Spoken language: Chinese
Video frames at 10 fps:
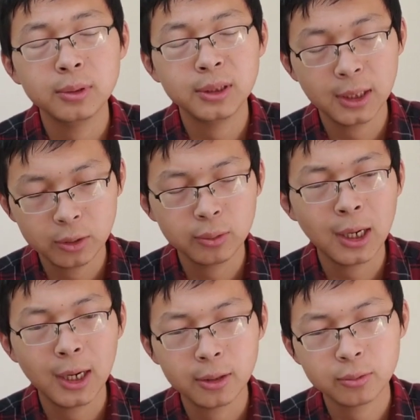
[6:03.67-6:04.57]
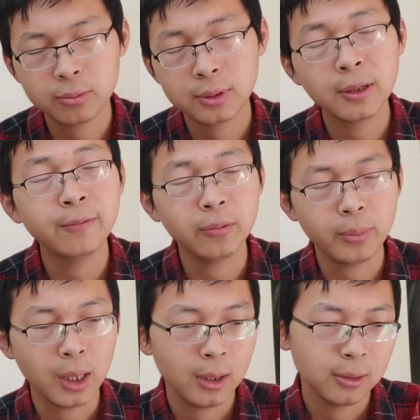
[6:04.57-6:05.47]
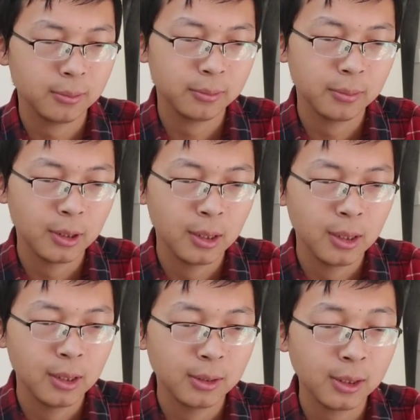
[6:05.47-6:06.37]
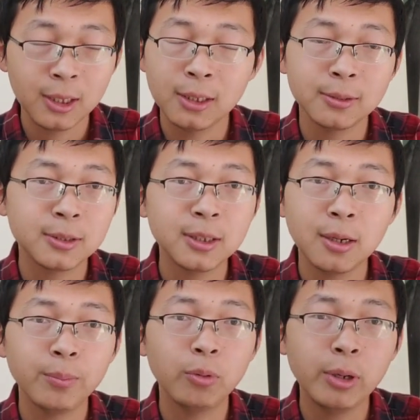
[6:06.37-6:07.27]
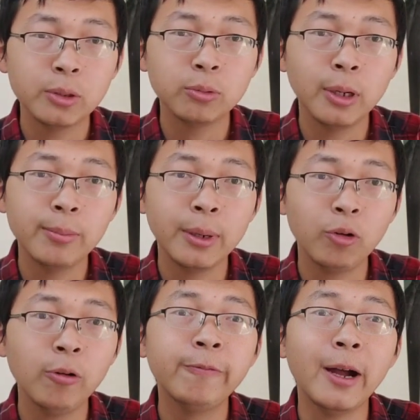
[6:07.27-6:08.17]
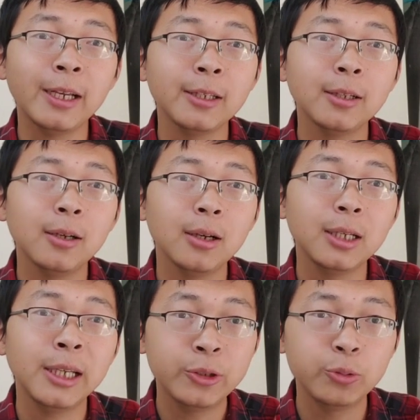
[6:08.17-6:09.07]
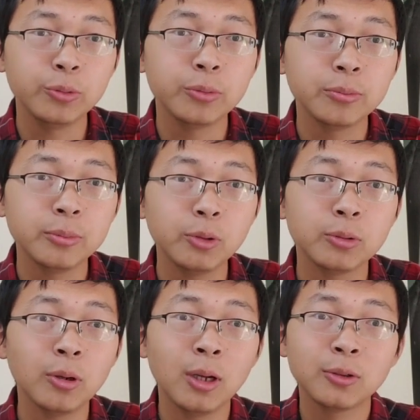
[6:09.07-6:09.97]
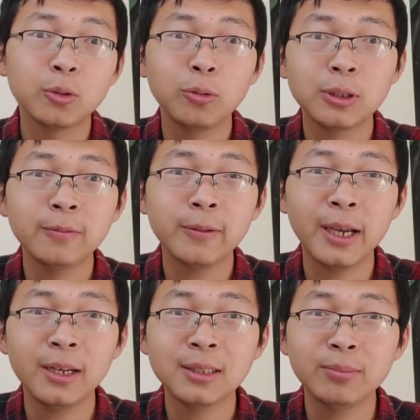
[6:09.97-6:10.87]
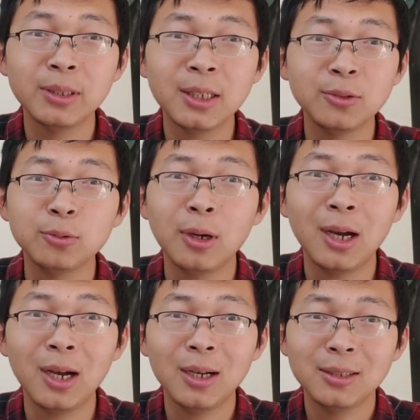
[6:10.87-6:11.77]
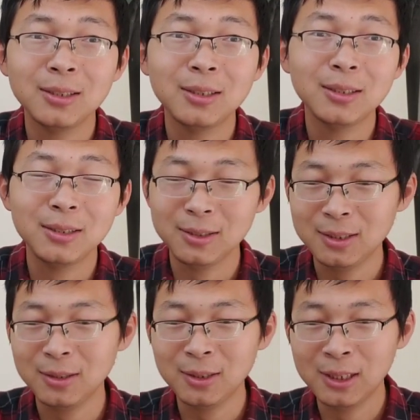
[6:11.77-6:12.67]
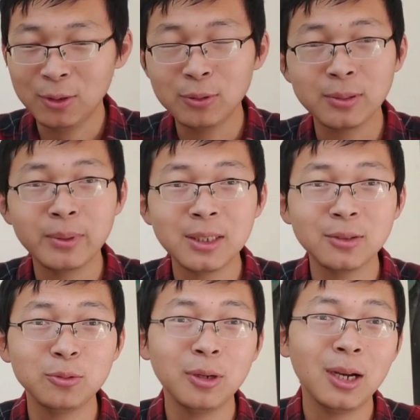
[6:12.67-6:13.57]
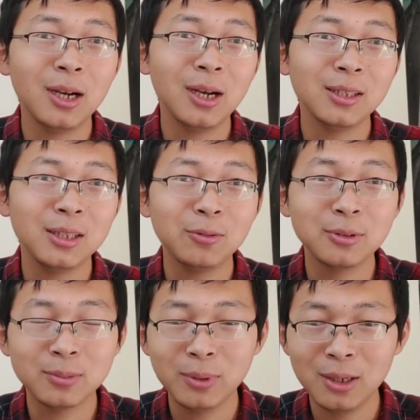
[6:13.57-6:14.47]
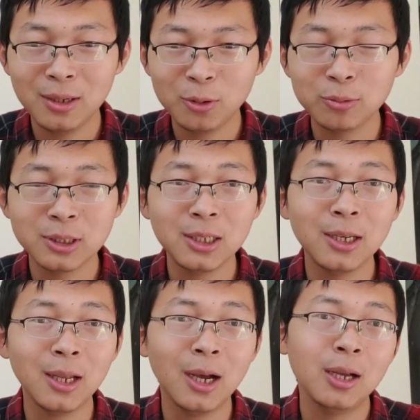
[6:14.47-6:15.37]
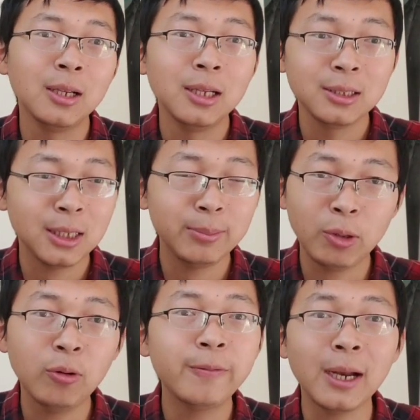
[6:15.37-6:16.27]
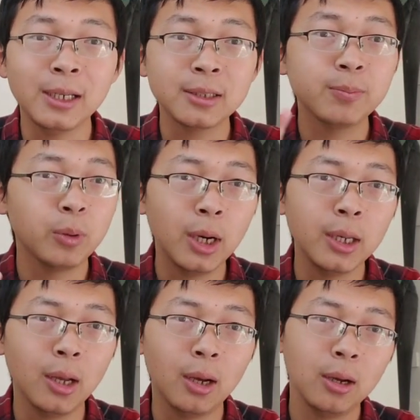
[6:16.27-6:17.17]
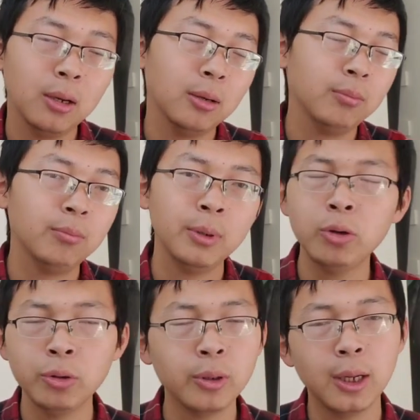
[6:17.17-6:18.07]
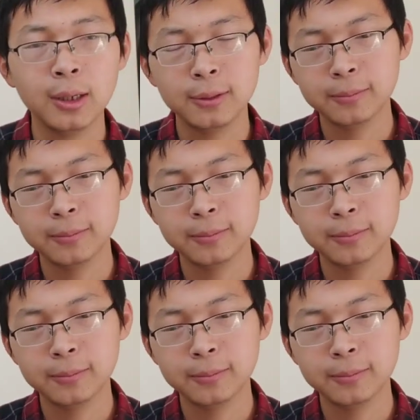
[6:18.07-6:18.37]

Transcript: 协助他的政府嘛，但这个不会作为美国法庭的依据，就是说中国政府给的什么证据啊，谁提供什么证据啊，提供什么通缉令啊，在美国法庭是不认的，没有用的，